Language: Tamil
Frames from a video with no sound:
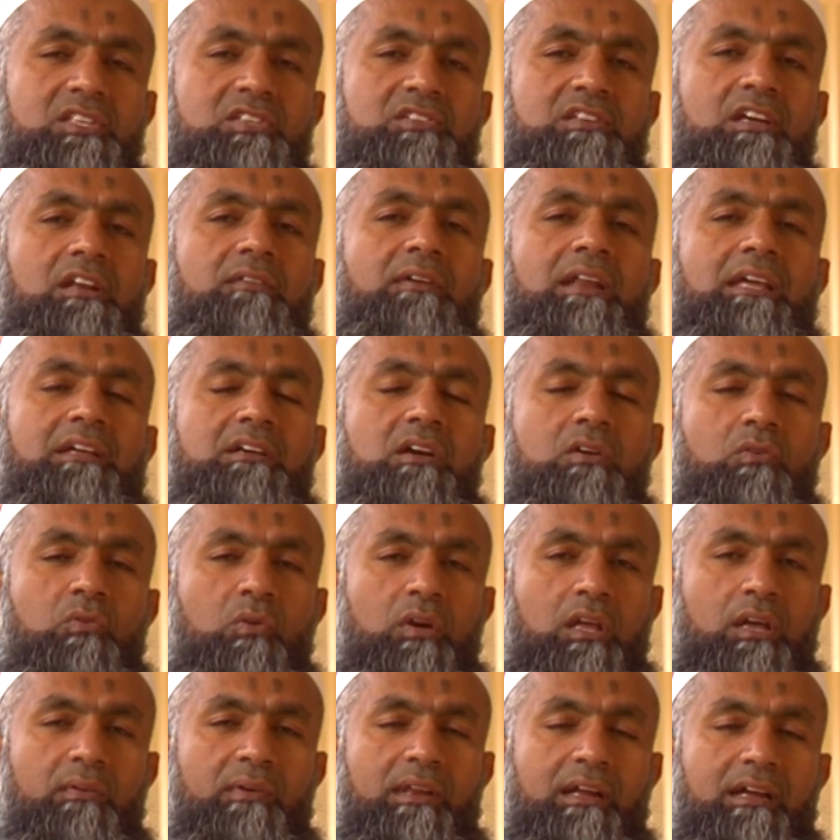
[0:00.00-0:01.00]

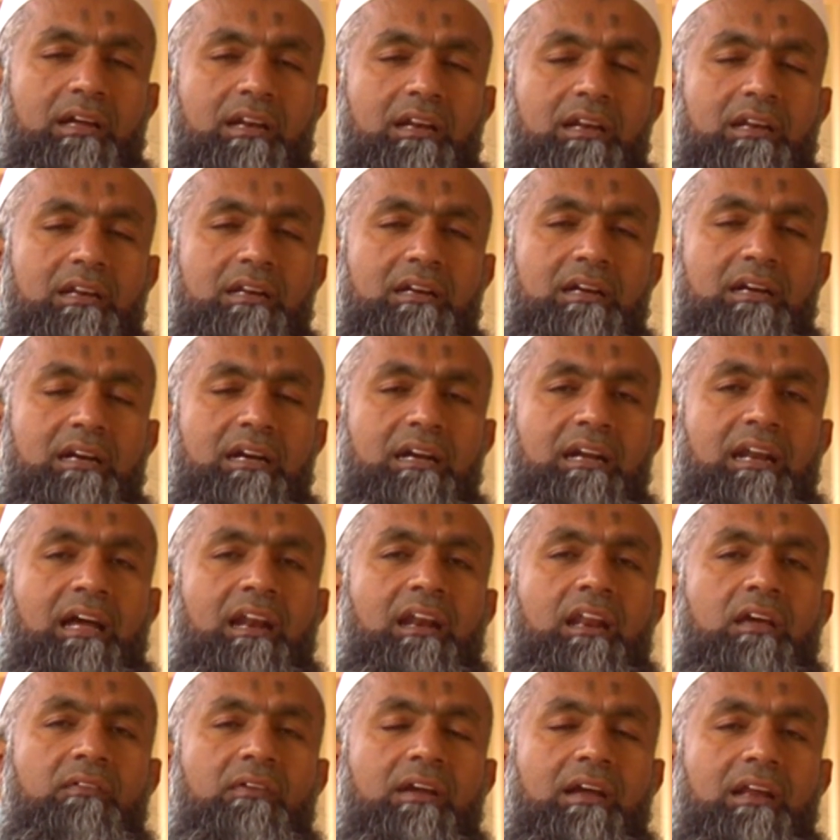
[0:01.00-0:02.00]
செலவழிக்கக்கூடியவர்கள்
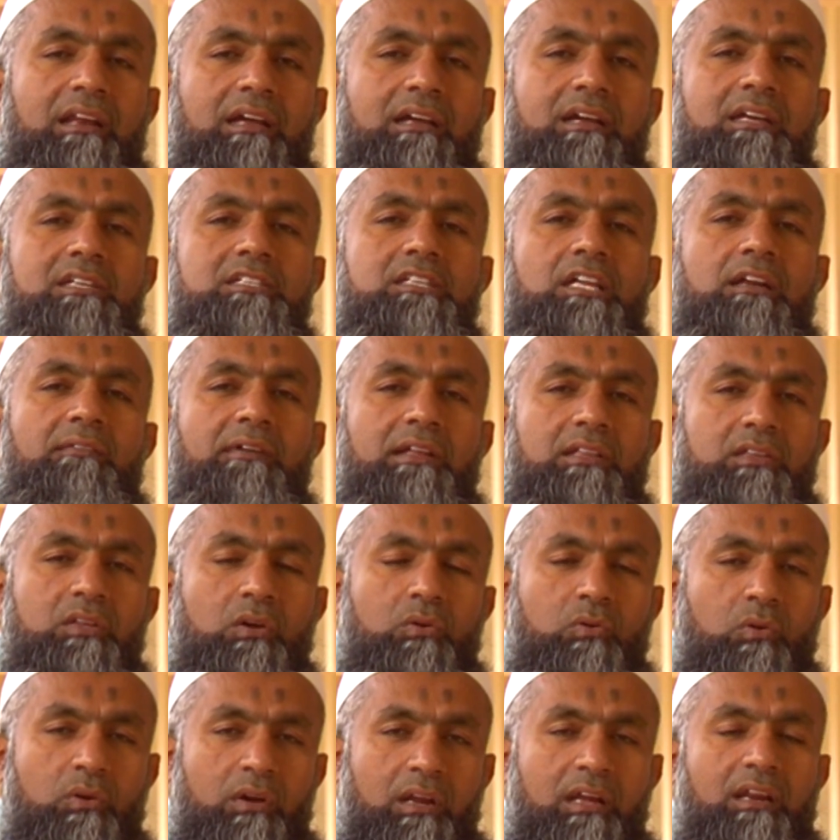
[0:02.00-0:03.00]
நல்லவைகளுக்கு
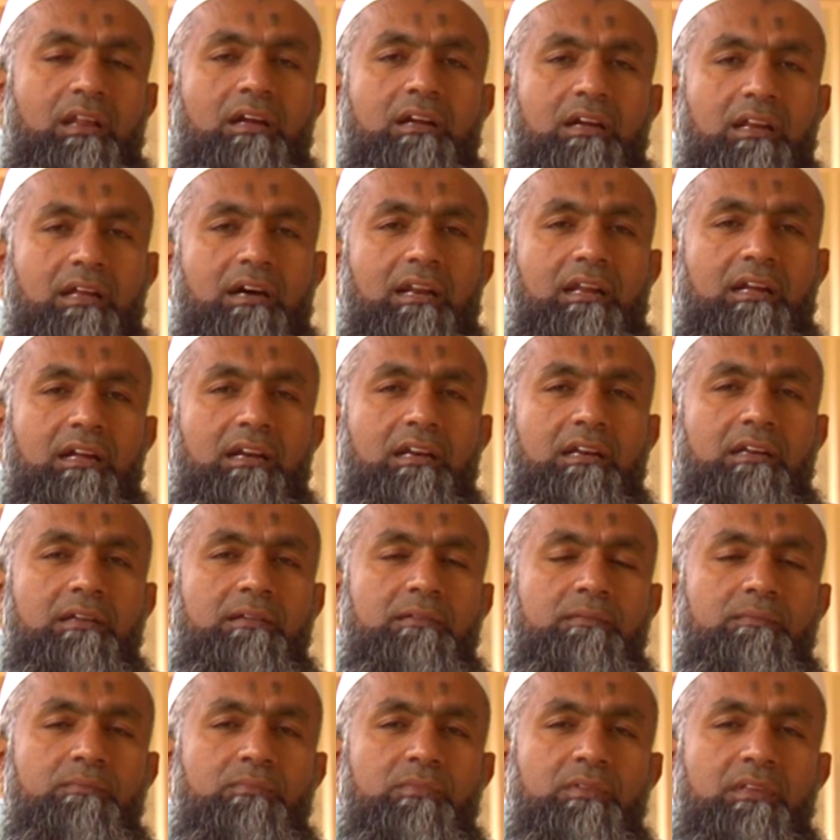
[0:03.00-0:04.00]
செலவழித்துக் கொண்டே இருக்கிறார்கள்
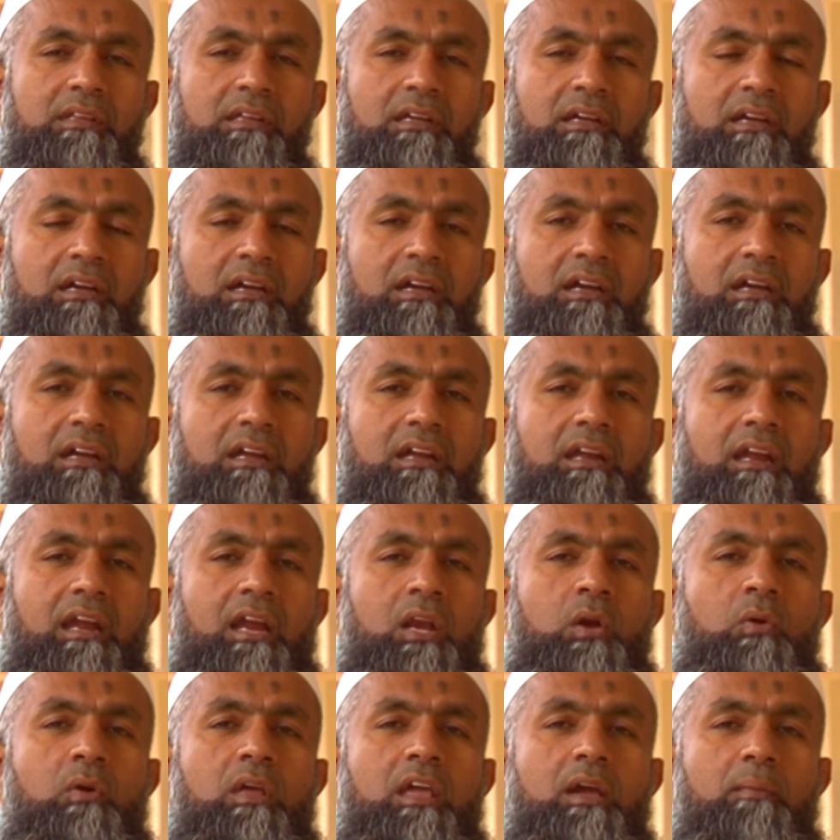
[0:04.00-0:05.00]

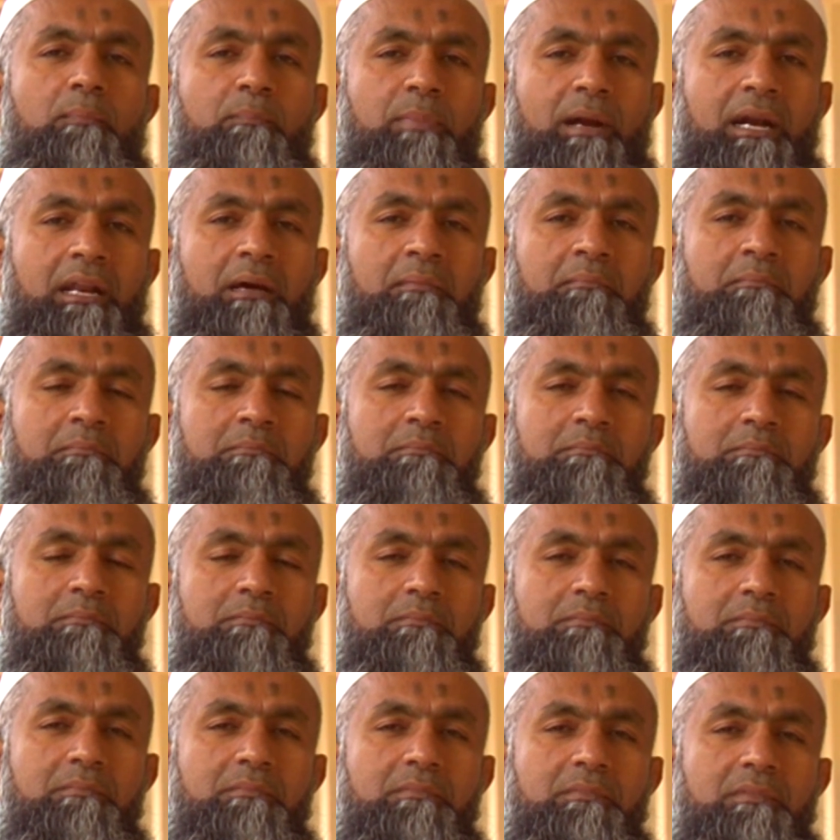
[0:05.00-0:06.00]
என்னுடைய பணம்
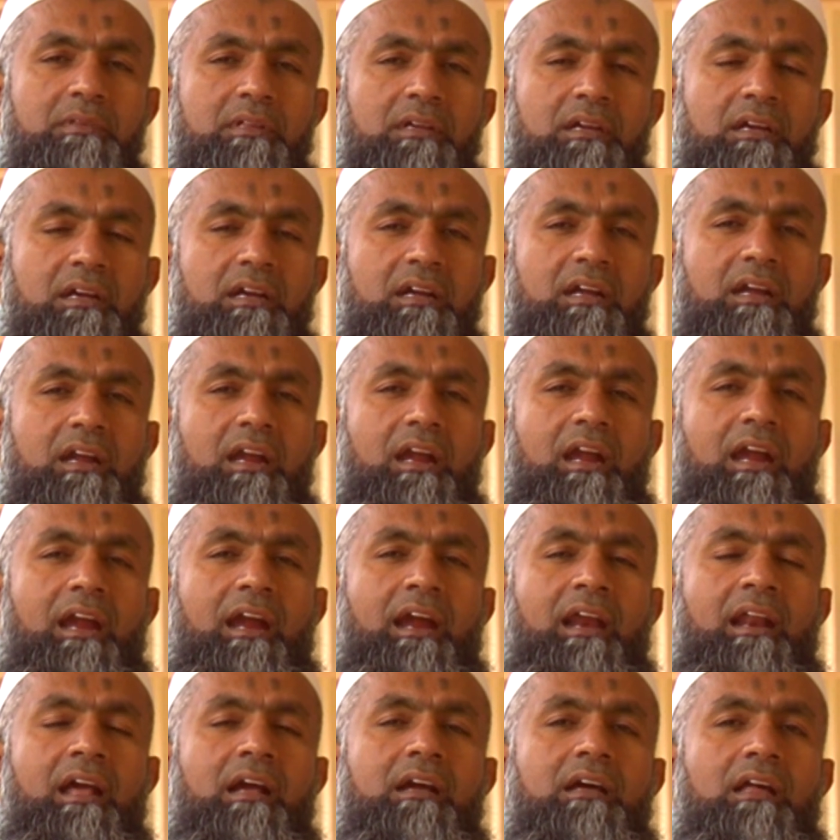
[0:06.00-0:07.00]

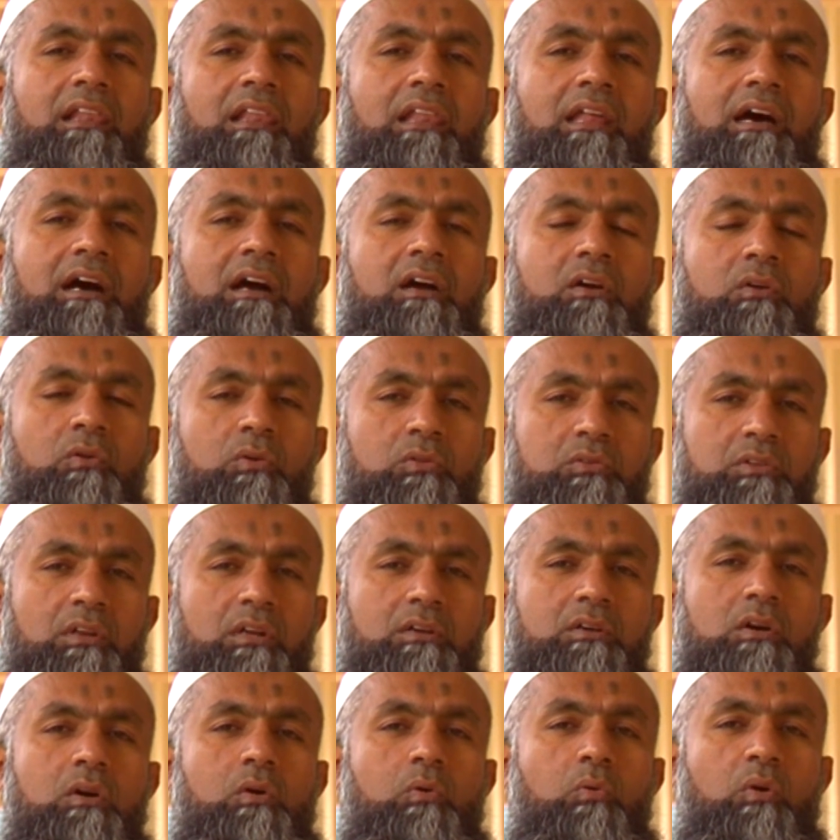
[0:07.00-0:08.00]
எனக்கு அல்லாஹ்
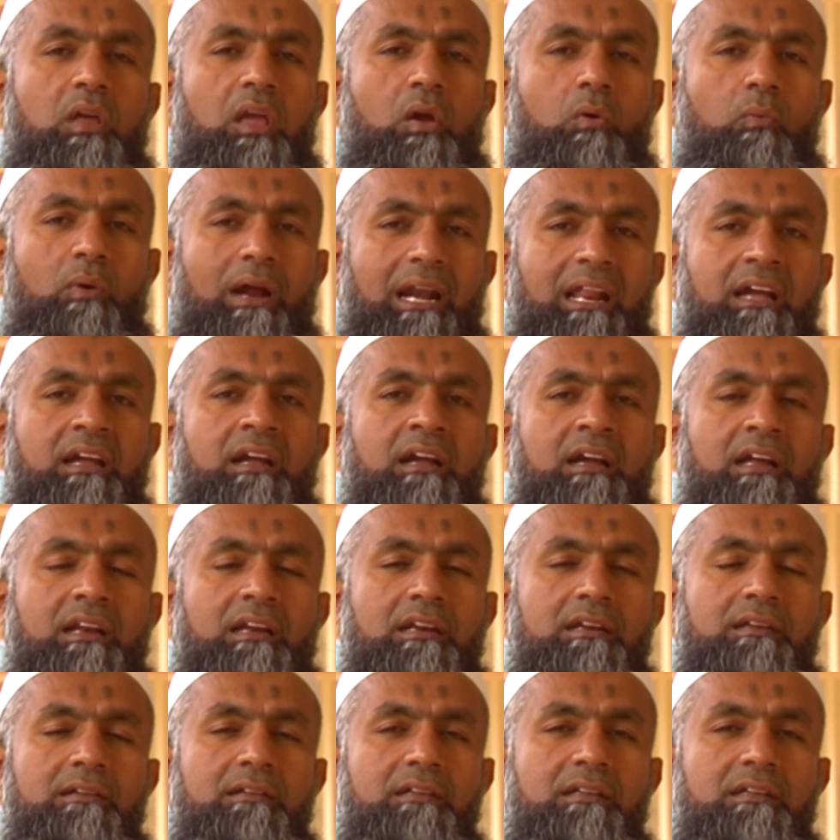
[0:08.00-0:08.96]
கொடுத்திருக்கக்கூடிய வளங்கள்